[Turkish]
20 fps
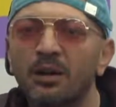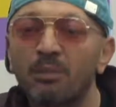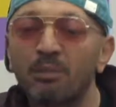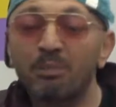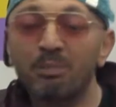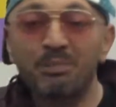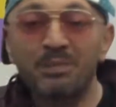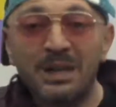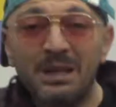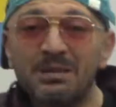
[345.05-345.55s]

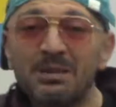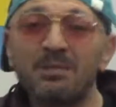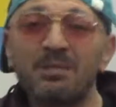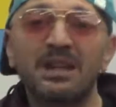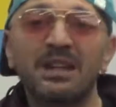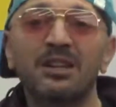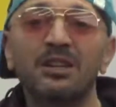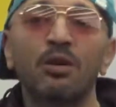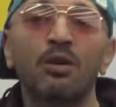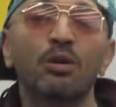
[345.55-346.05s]
Benim de
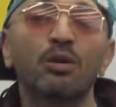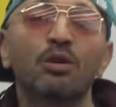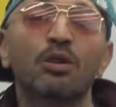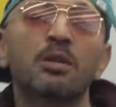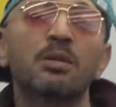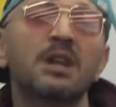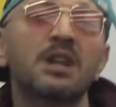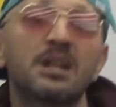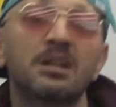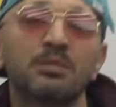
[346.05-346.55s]
belki
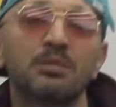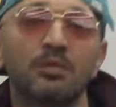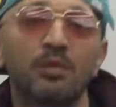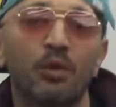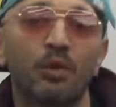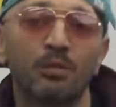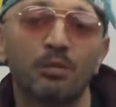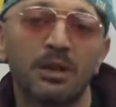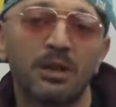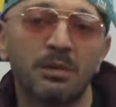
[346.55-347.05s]
hologram hakkım
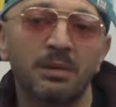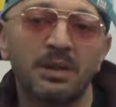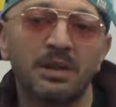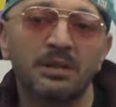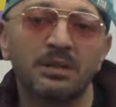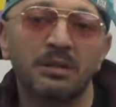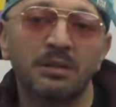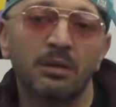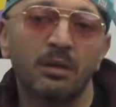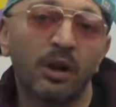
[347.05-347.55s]

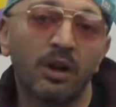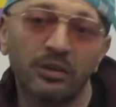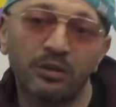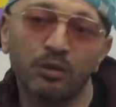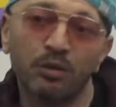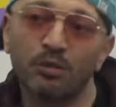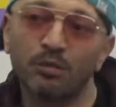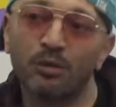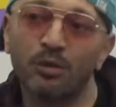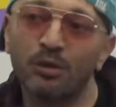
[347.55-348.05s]
olmayabilir
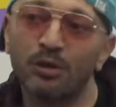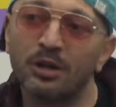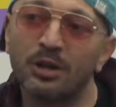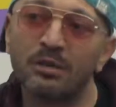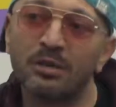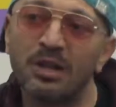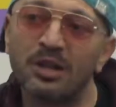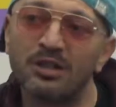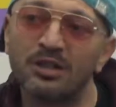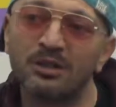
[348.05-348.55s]
atıyorum hologram
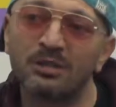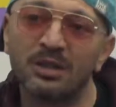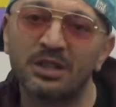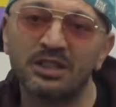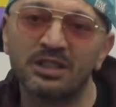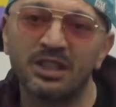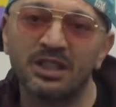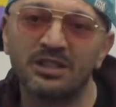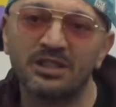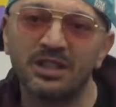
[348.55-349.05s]
yayıncılığı
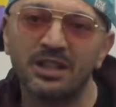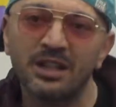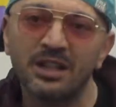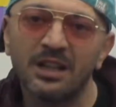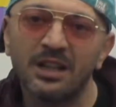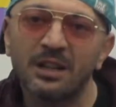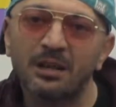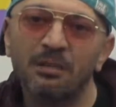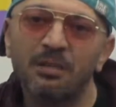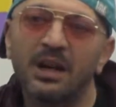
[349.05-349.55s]
başlarsa
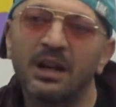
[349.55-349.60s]
Aynen,